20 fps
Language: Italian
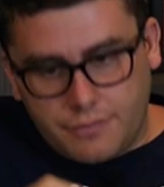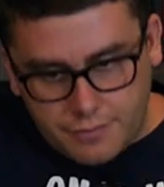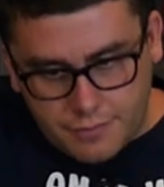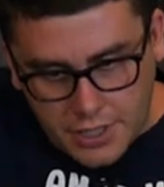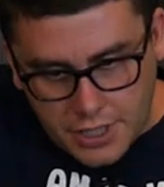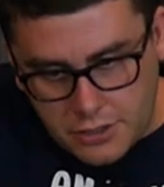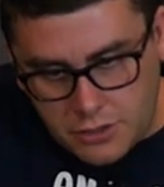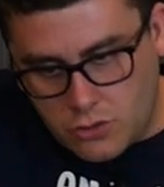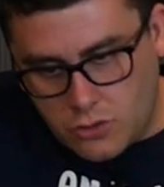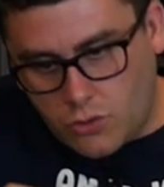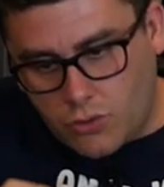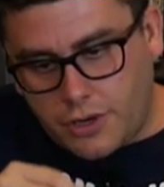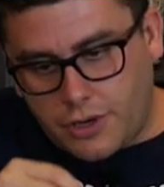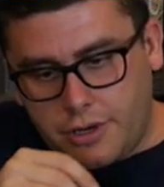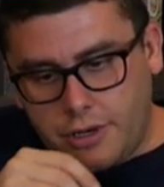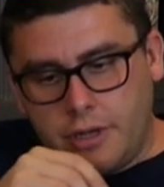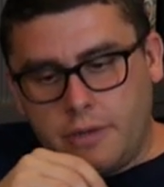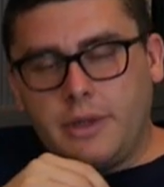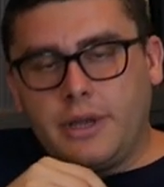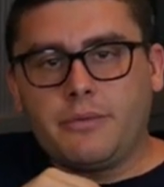imprenditori,
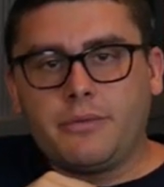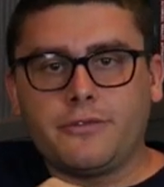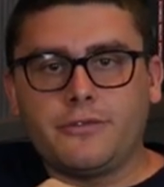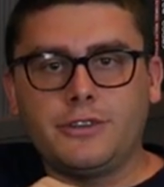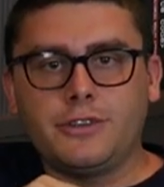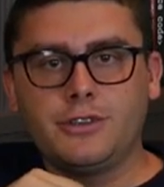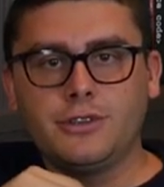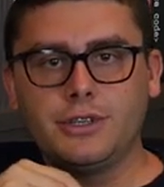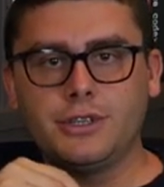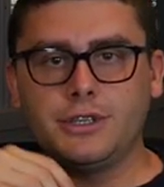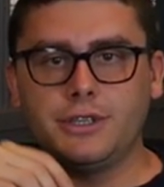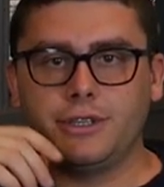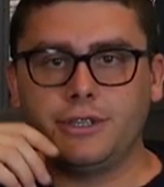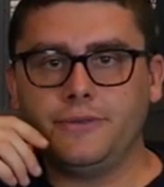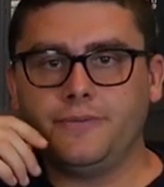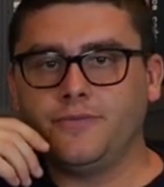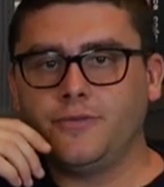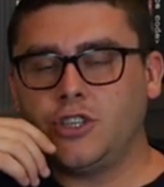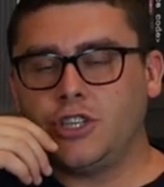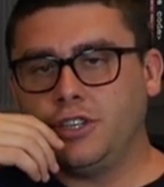liberi
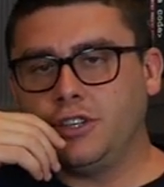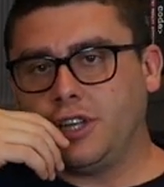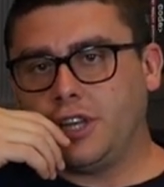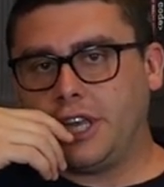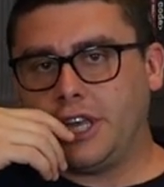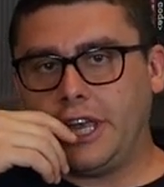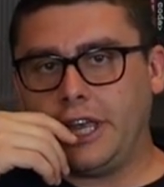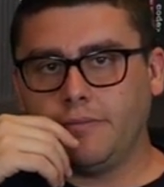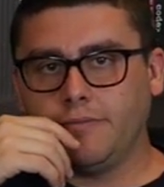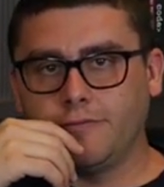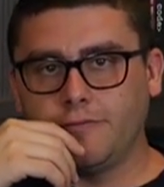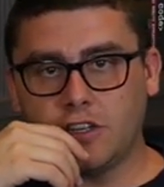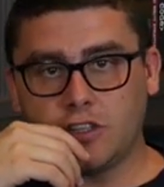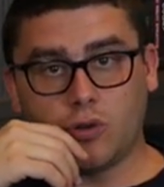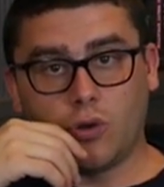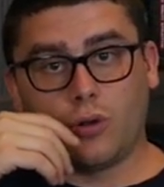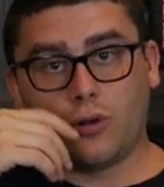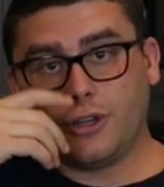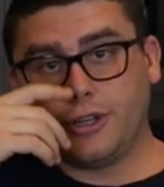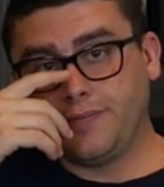professionisti, gente che fa
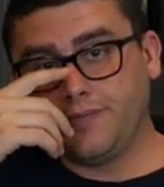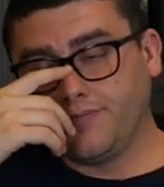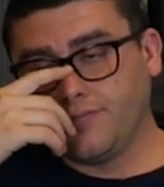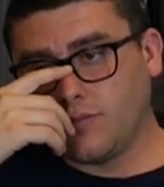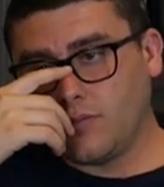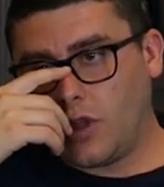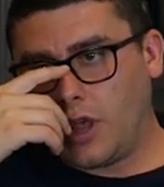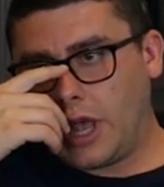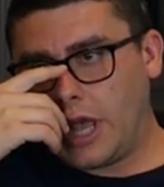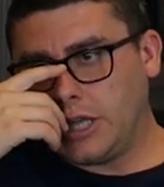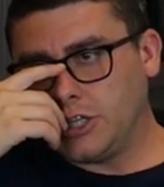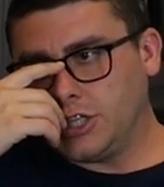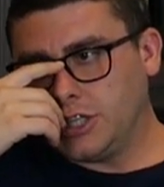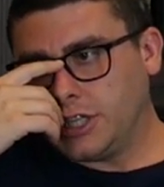soldi ok?